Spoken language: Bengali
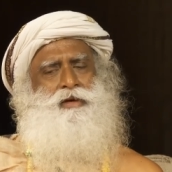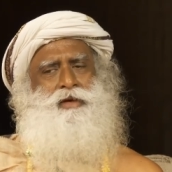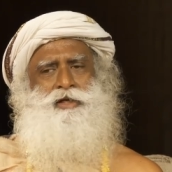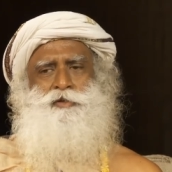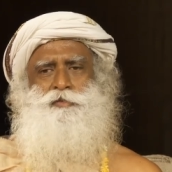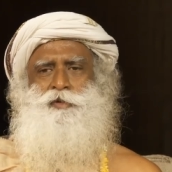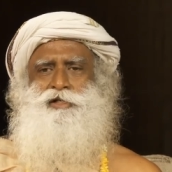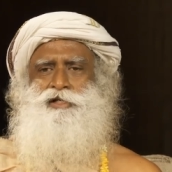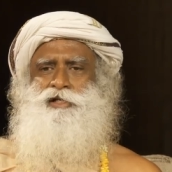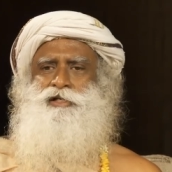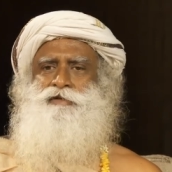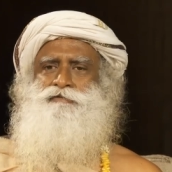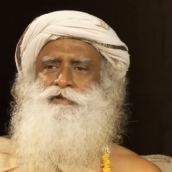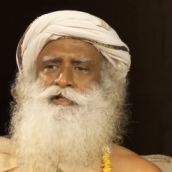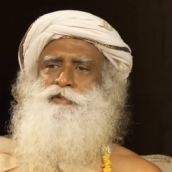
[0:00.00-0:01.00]

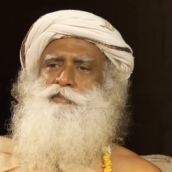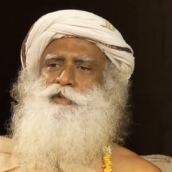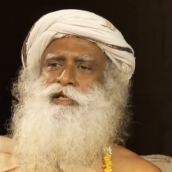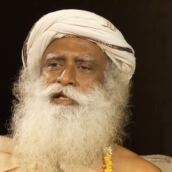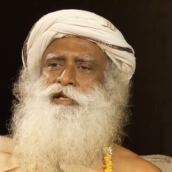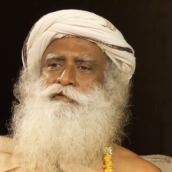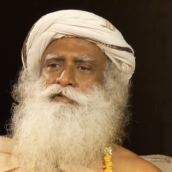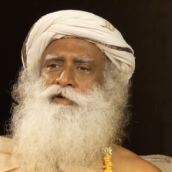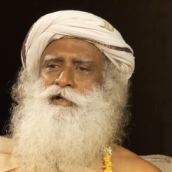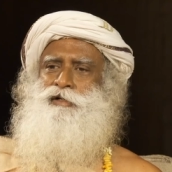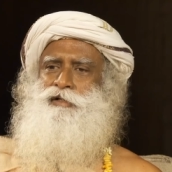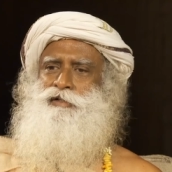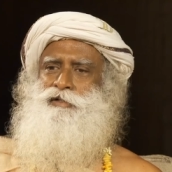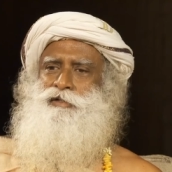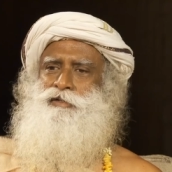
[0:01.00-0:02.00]
বিশেষত যদি তিনি
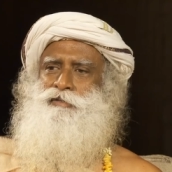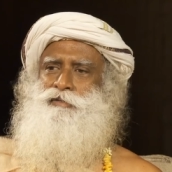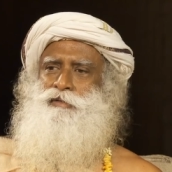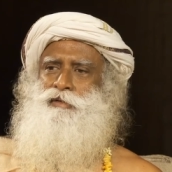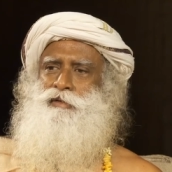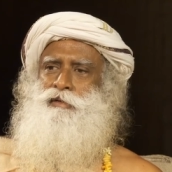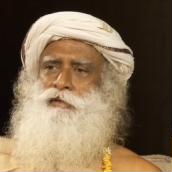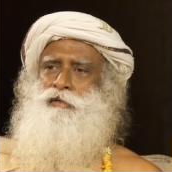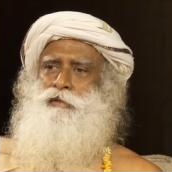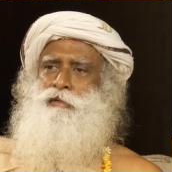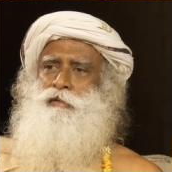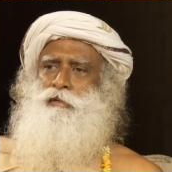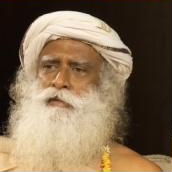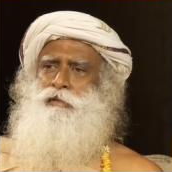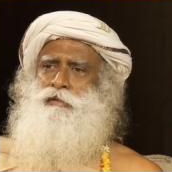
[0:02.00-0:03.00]
খুবই কঠিন হন
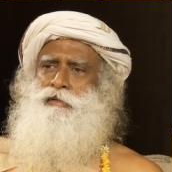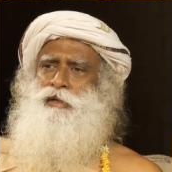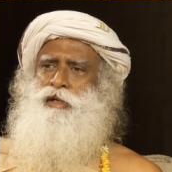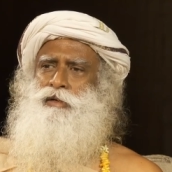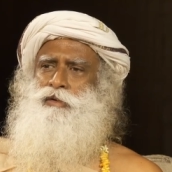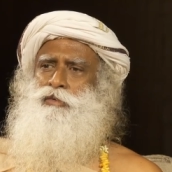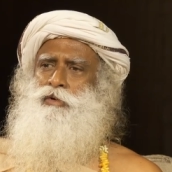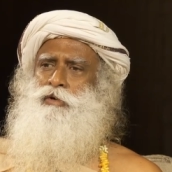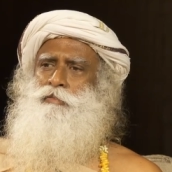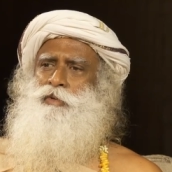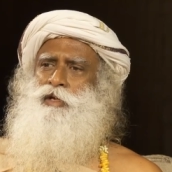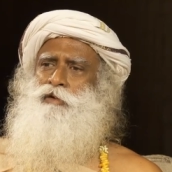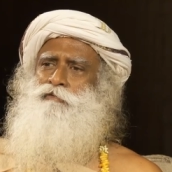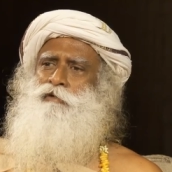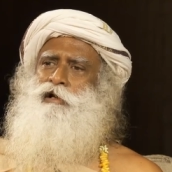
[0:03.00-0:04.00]
তবে আপনি
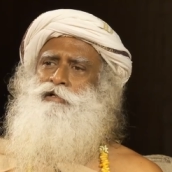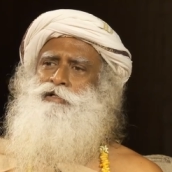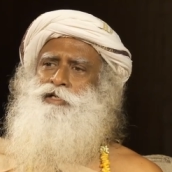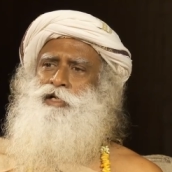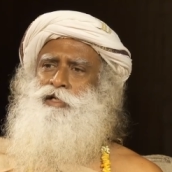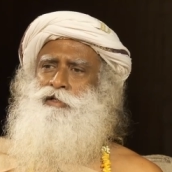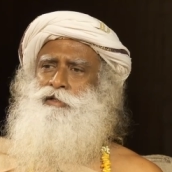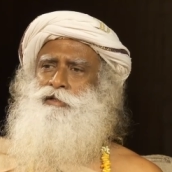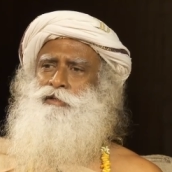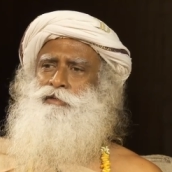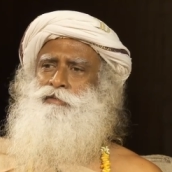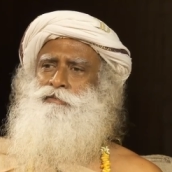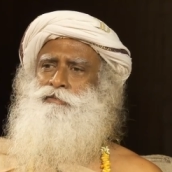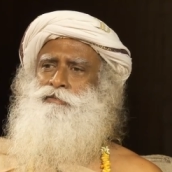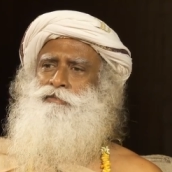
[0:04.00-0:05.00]
খুব ভালো প্রশিক্ষণ
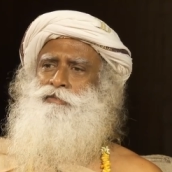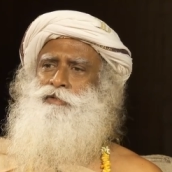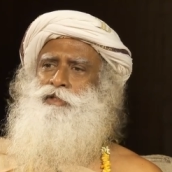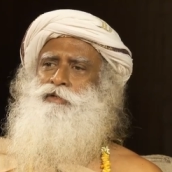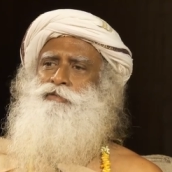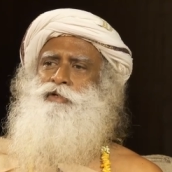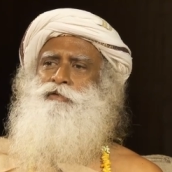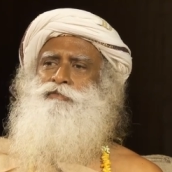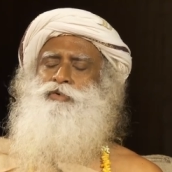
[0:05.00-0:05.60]
পাচ্ছেন আপনি যদি